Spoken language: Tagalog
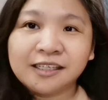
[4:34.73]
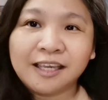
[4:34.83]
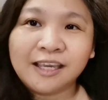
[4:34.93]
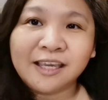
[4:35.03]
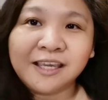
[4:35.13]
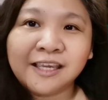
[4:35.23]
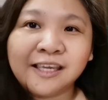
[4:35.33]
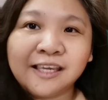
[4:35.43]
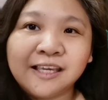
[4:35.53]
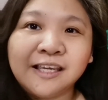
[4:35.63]

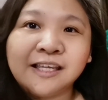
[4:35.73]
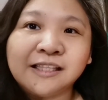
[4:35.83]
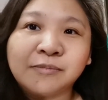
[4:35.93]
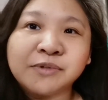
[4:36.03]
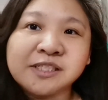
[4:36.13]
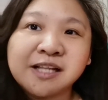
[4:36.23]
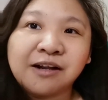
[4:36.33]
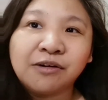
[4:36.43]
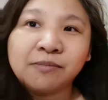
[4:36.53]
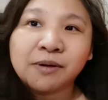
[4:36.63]
Yay! Tapos
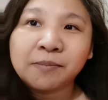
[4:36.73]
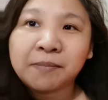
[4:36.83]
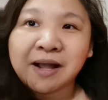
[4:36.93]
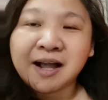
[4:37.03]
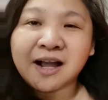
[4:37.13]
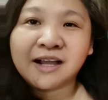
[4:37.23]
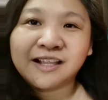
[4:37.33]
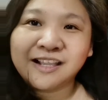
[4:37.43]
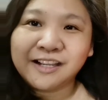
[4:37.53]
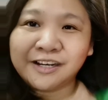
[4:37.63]
na akong mag-pack.
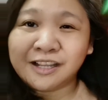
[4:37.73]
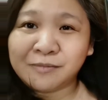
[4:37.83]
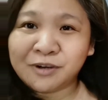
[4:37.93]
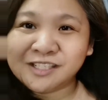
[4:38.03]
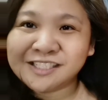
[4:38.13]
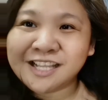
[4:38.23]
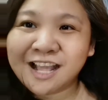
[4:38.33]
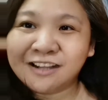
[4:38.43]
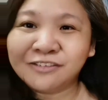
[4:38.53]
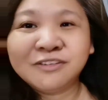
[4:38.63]
Ribbons
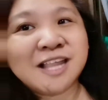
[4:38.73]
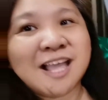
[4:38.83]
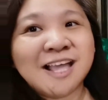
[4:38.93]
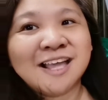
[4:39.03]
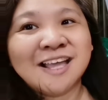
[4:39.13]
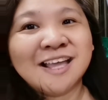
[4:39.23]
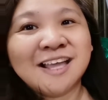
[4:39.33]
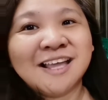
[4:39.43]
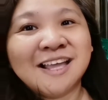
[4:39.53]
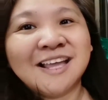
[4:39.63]
na lang
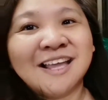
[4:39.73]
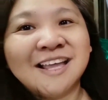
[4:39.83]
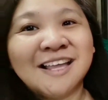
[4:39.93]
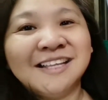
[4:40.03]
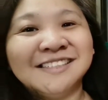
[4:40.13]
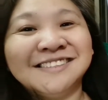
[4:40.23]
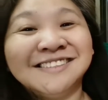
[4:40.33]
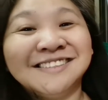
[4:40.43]
kulang.